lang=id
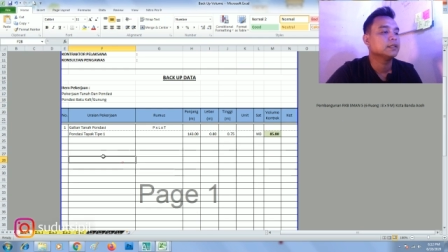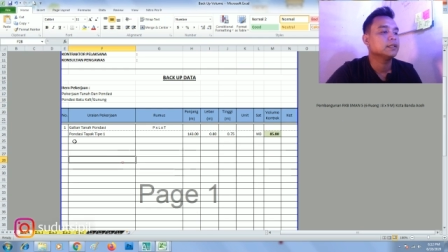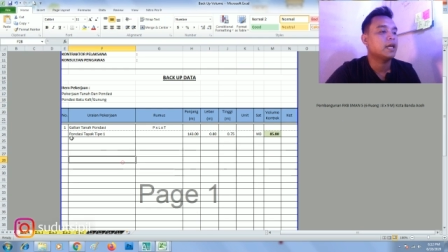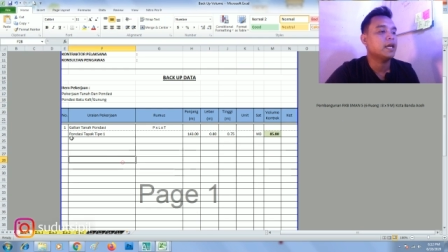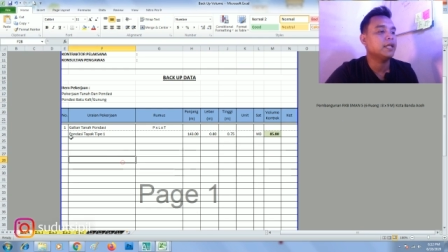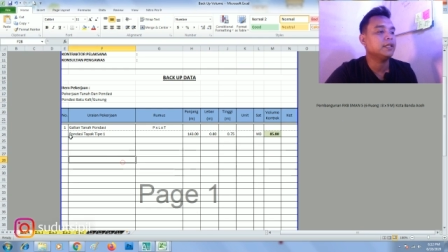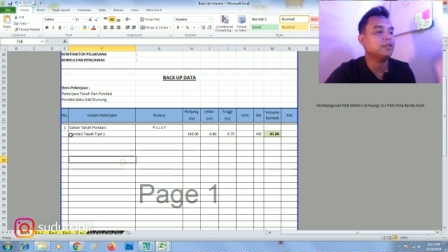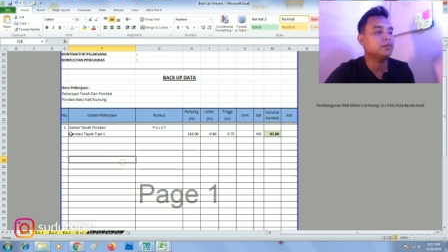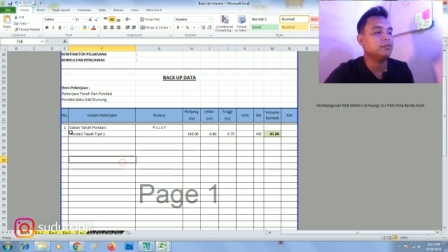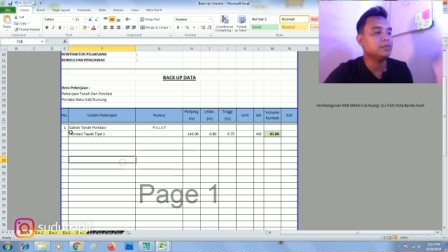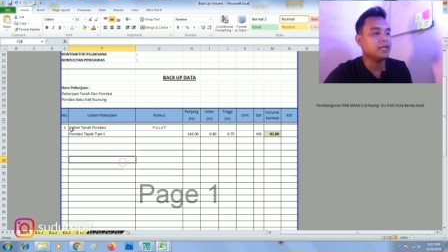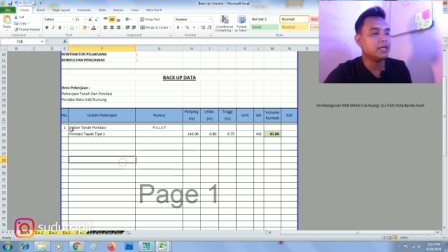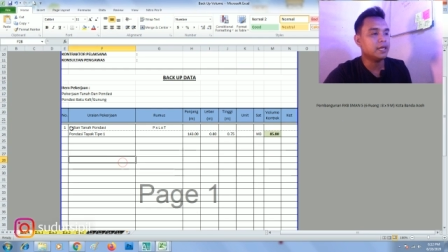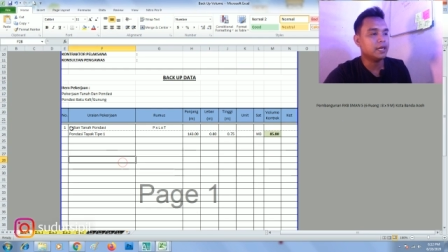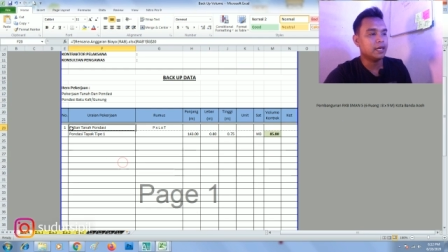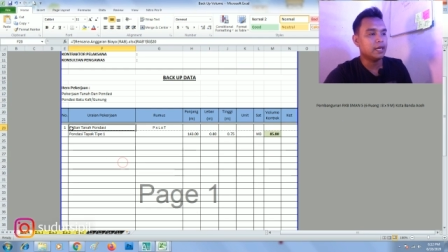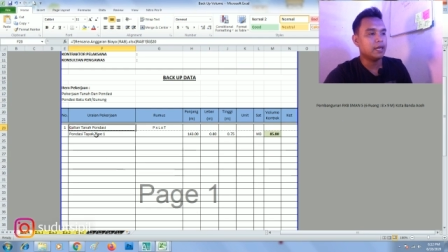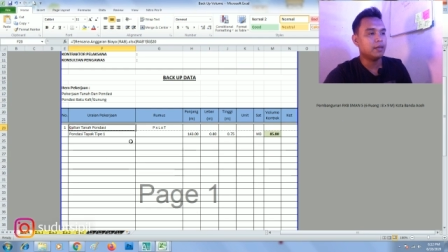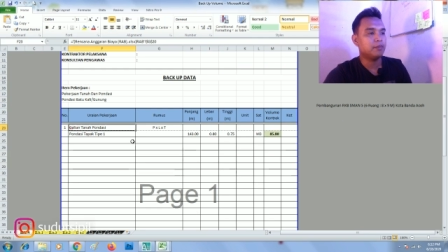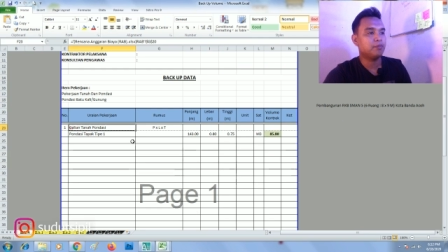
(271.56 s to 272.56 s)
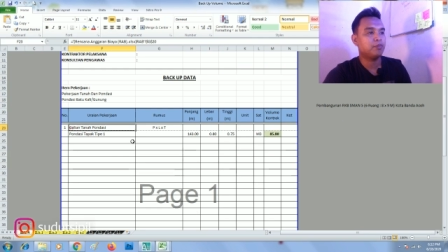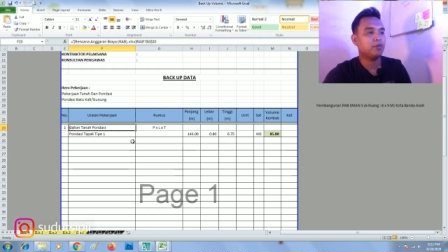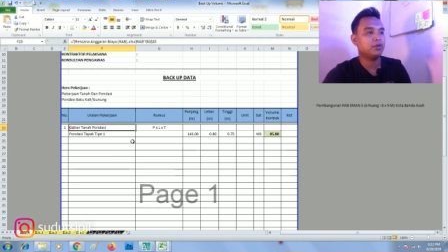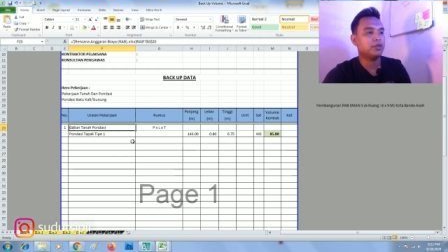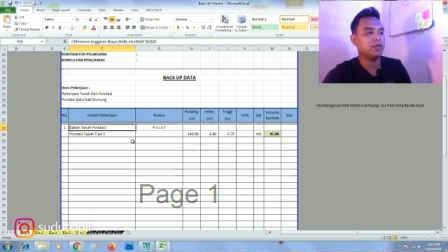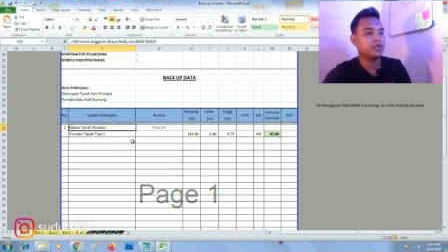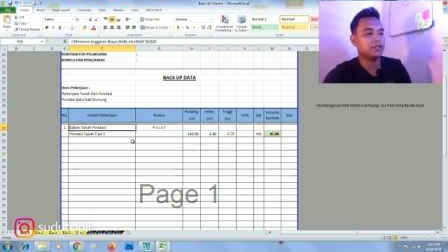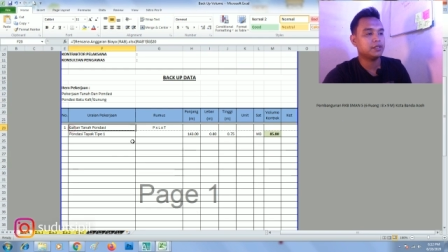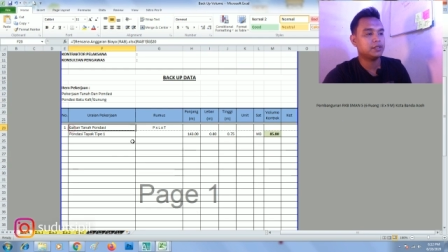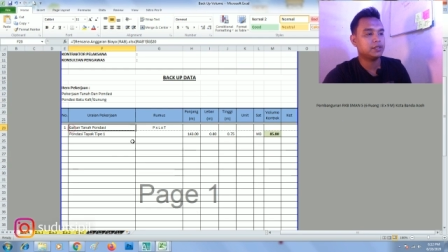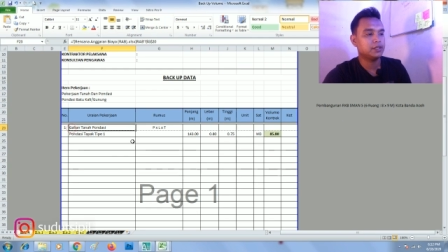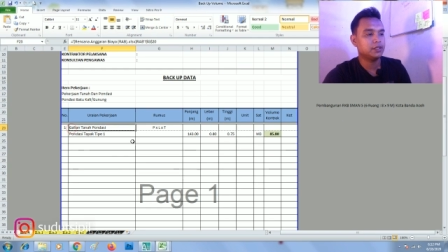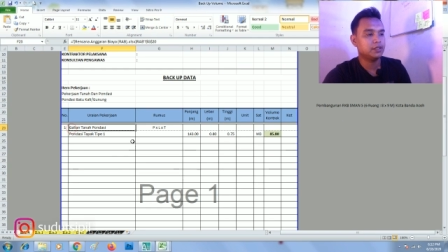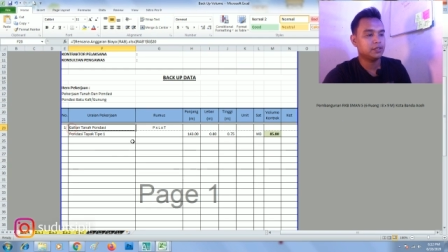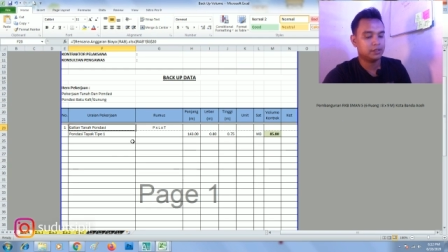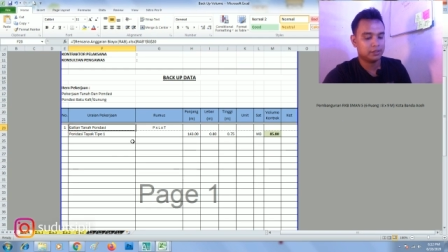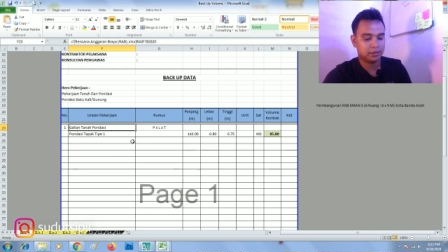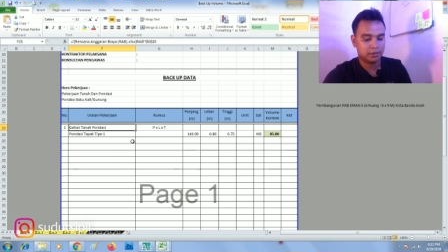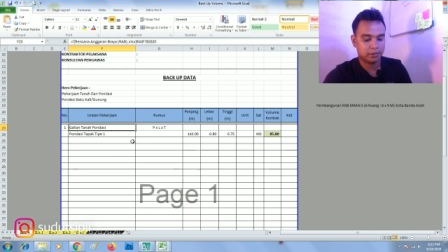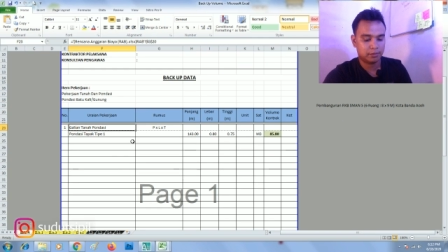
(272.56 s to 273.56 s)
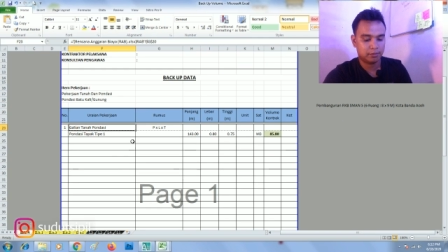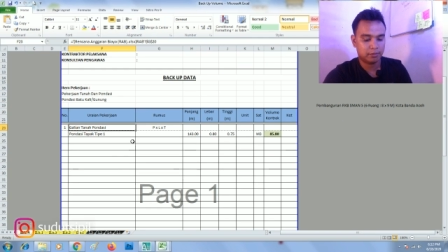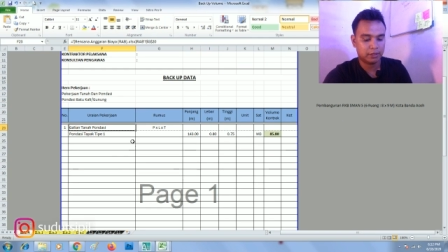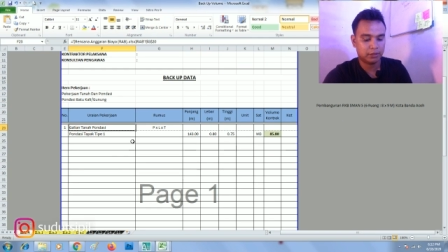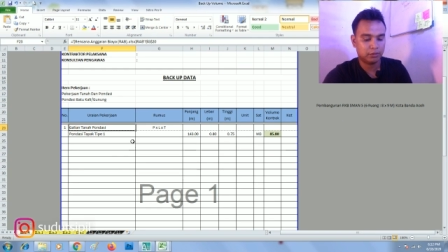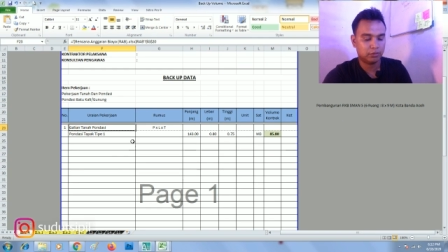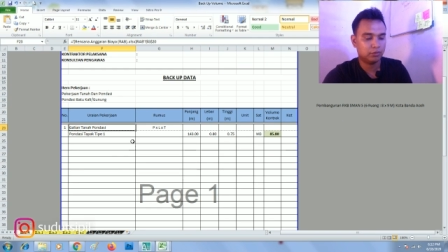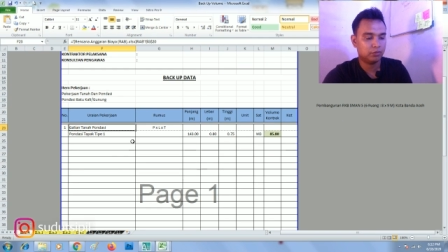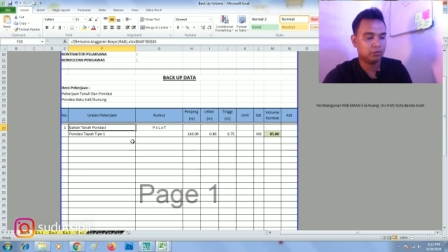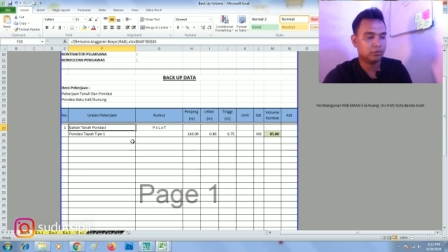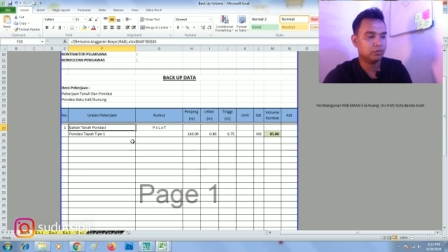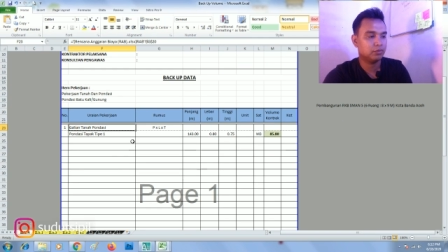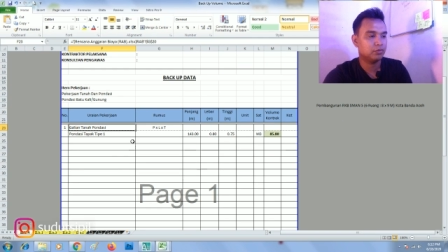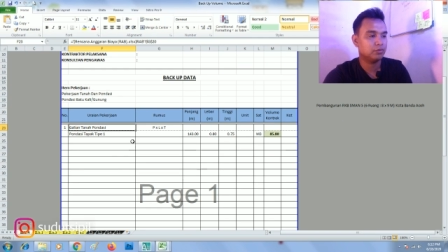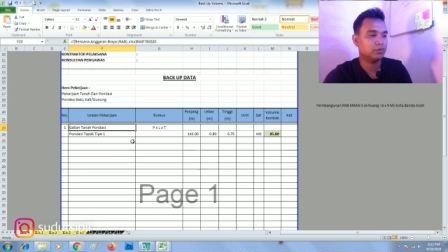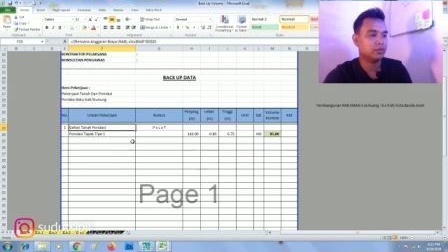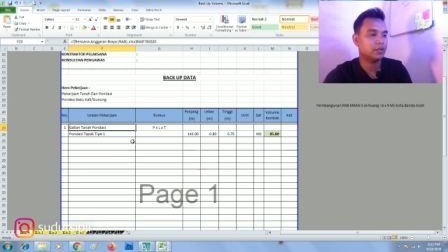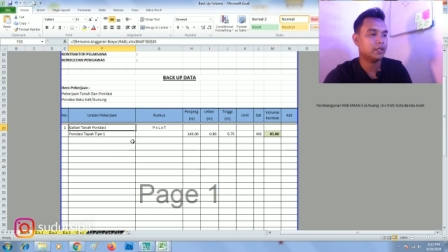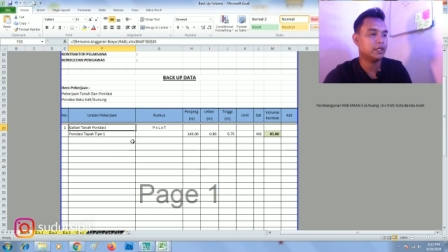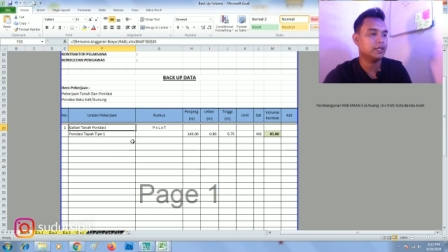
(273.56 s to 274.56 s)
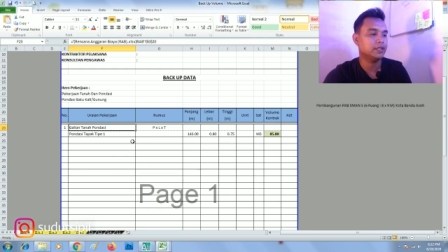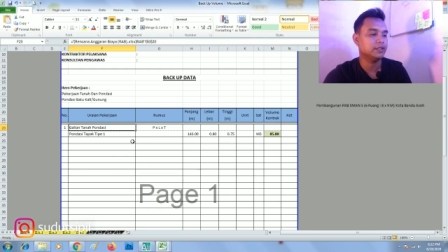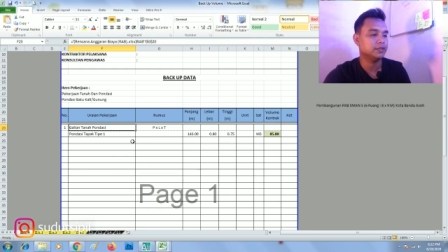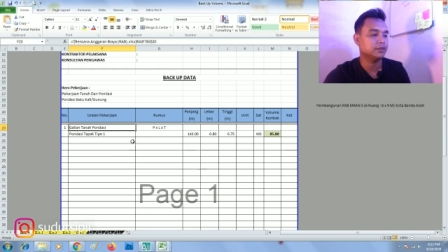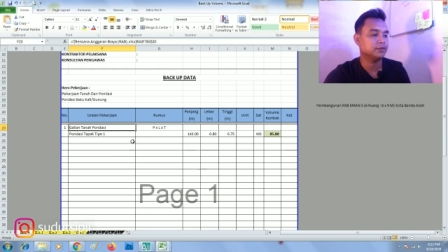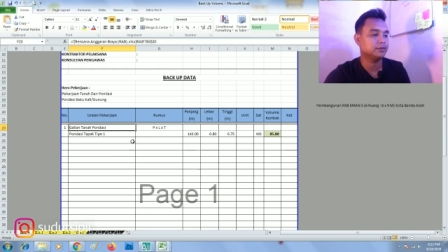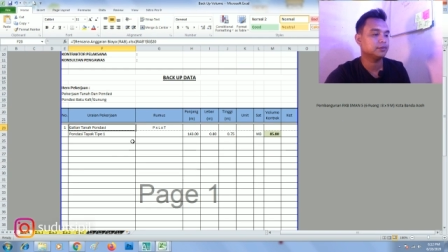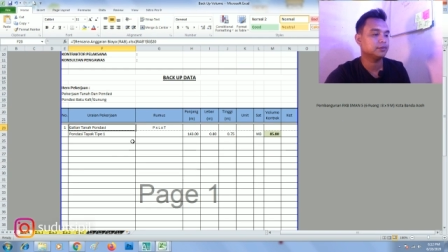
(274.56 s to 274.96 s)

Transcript: itemnya adalah pondasi batu kali.